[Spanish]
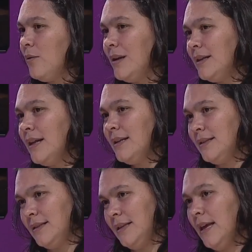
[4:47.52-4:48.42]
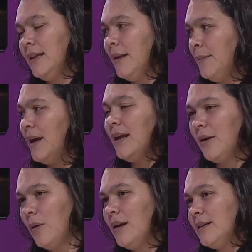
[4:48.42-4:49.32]
cuál es la necesidad también a la
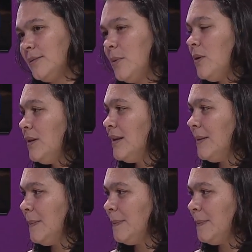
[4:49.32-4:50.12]
cual responde.